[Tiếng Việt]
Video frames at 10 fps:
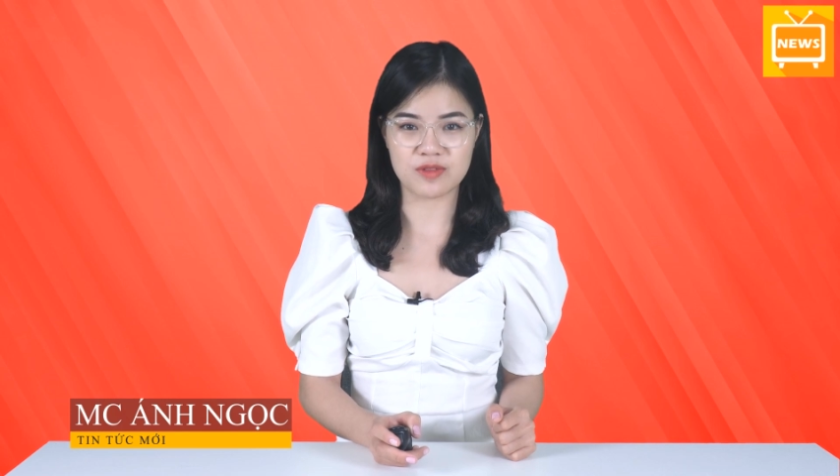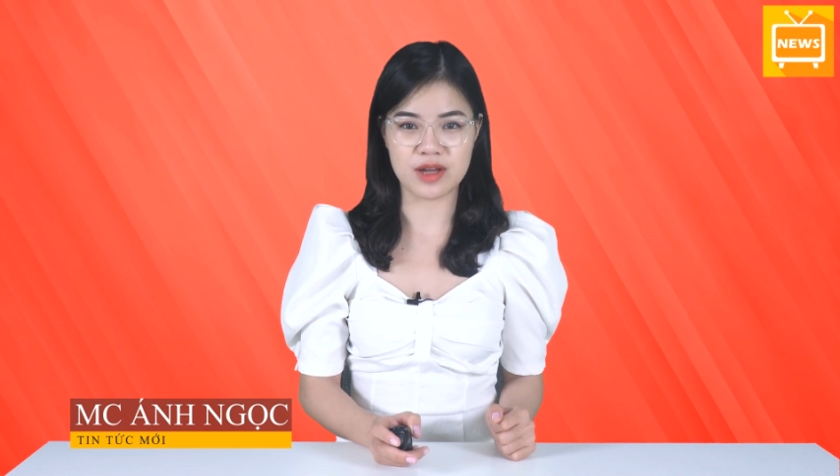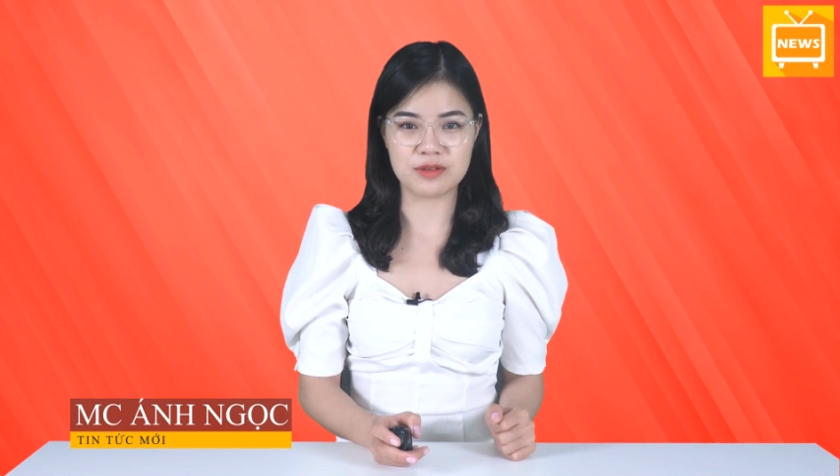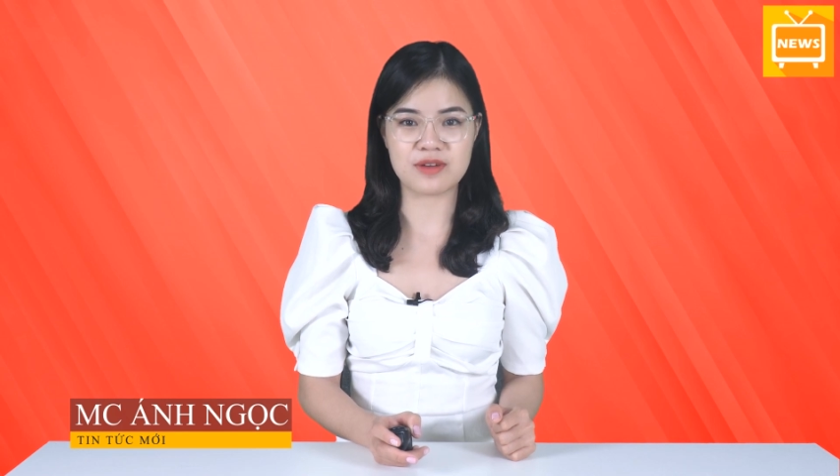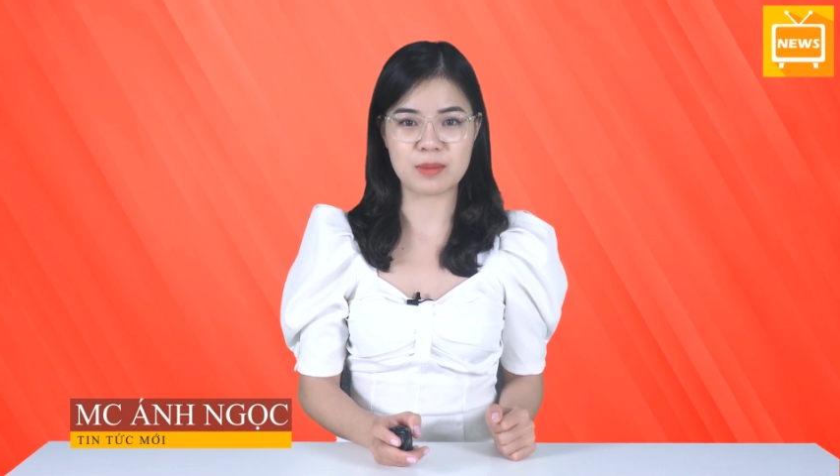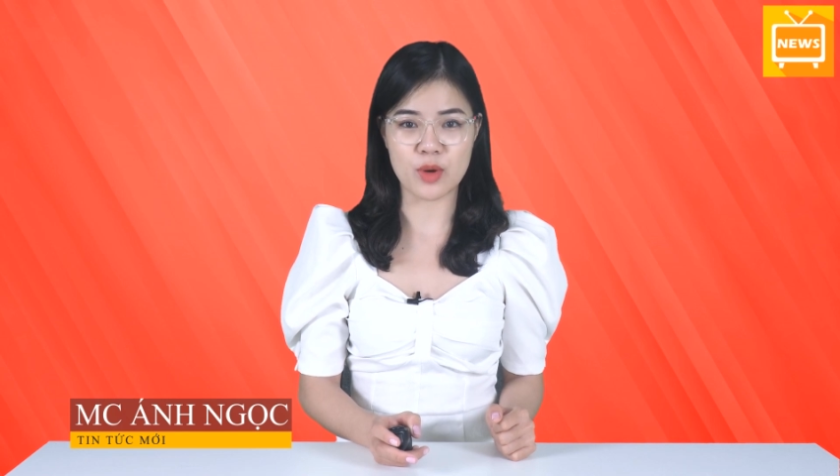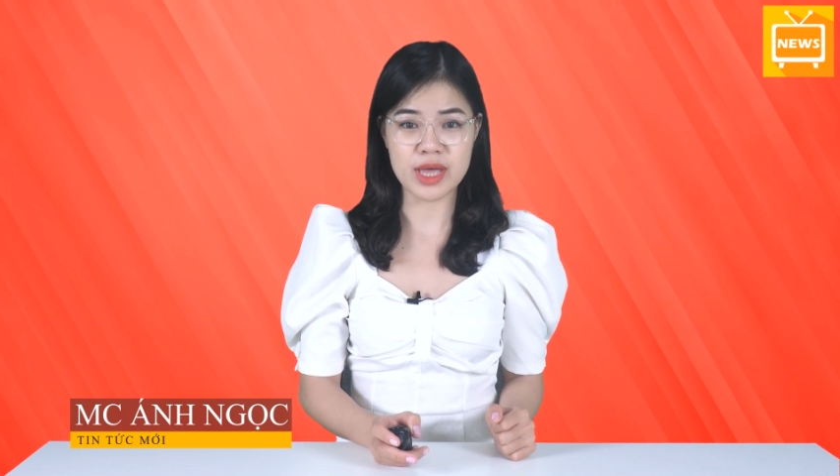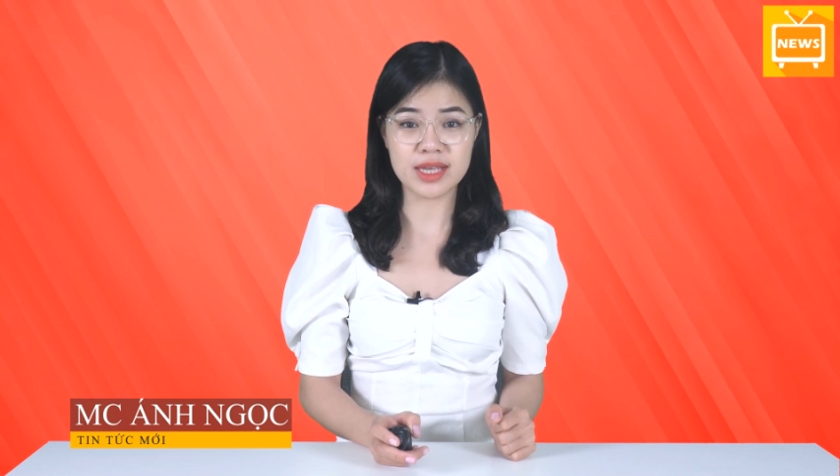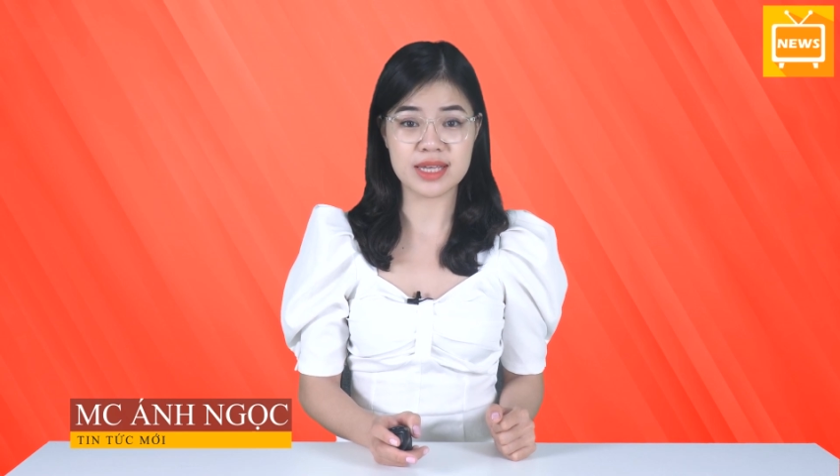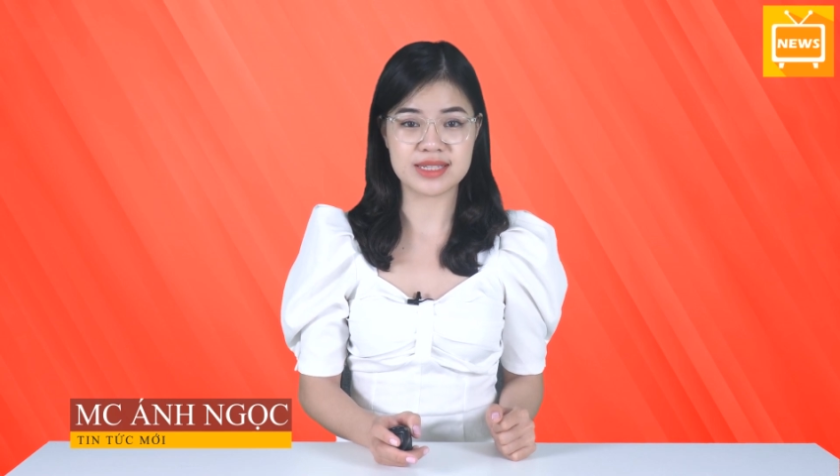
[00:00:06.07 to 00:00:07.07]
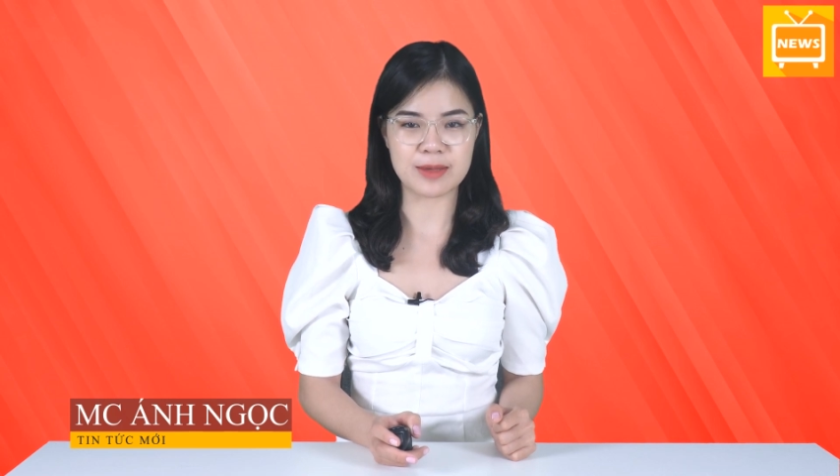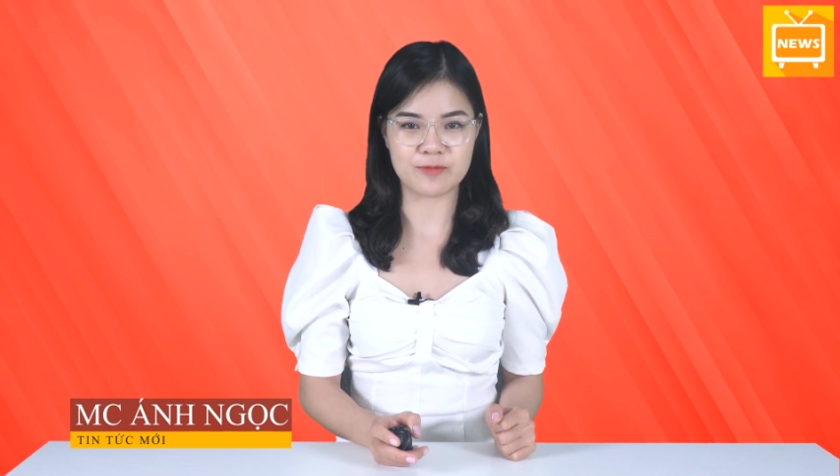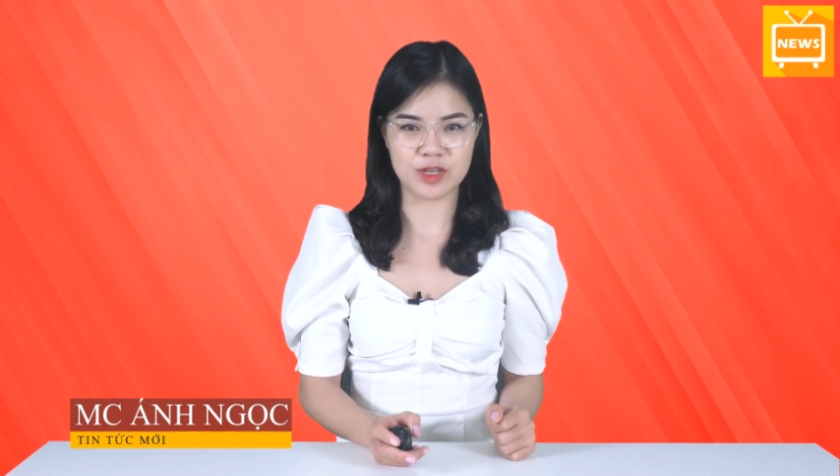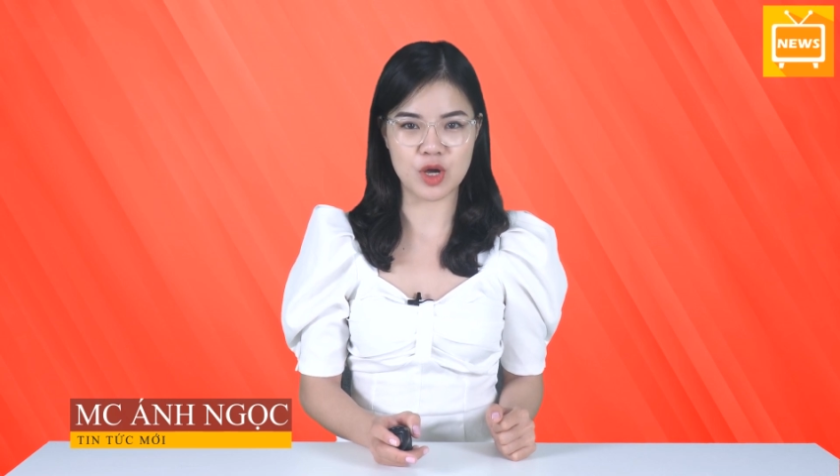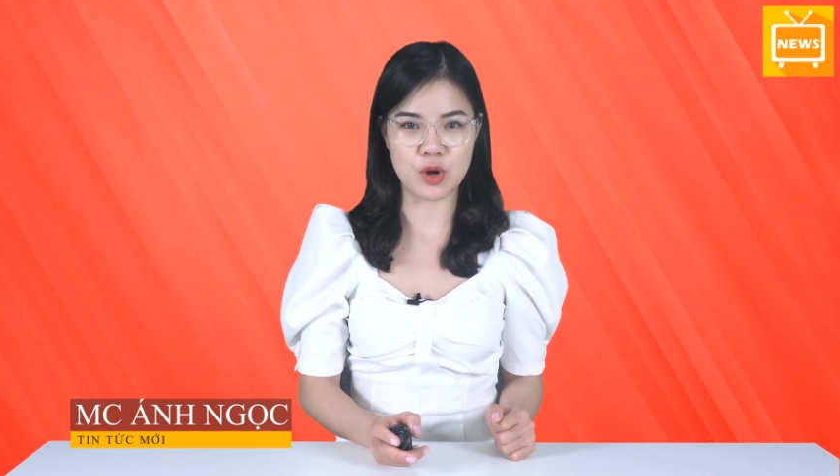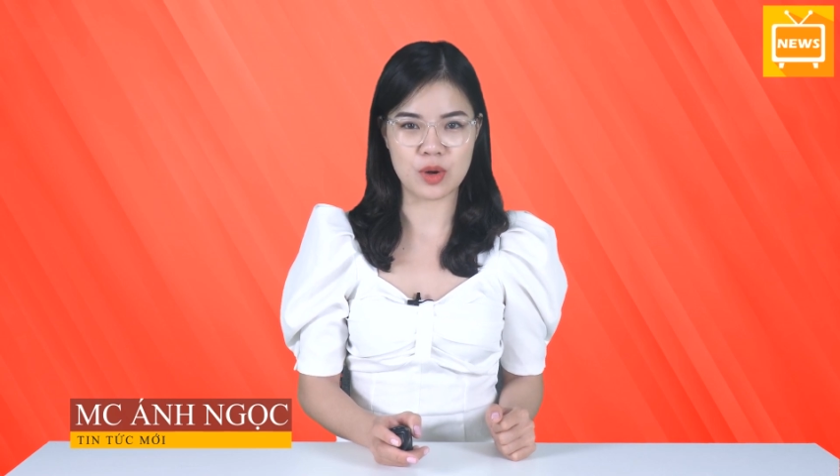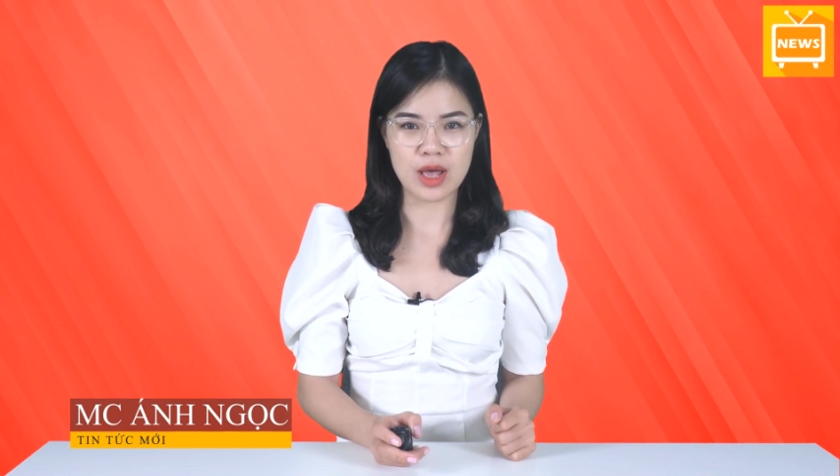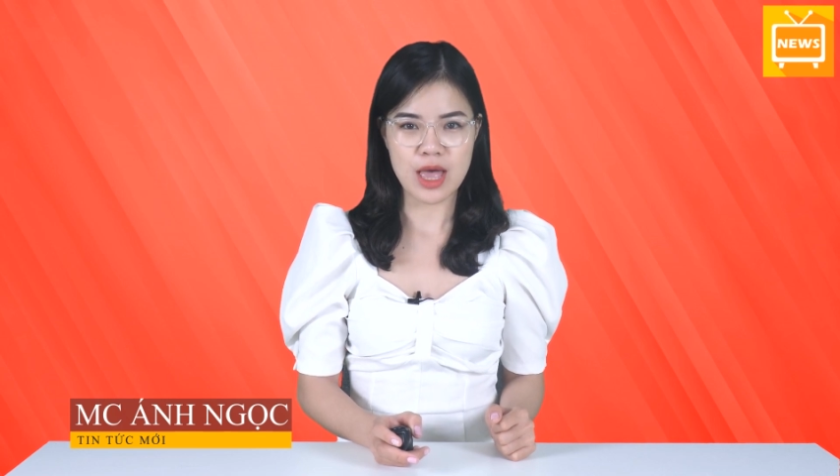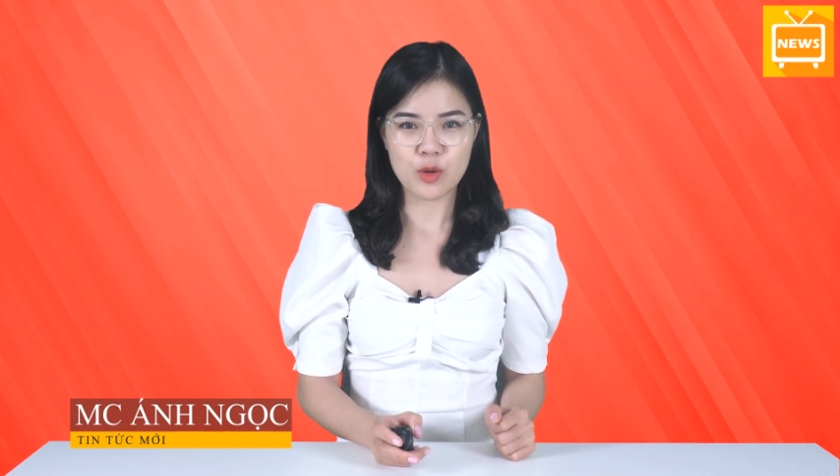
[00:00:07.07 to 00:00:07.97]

vời và bổ ích khi xem video.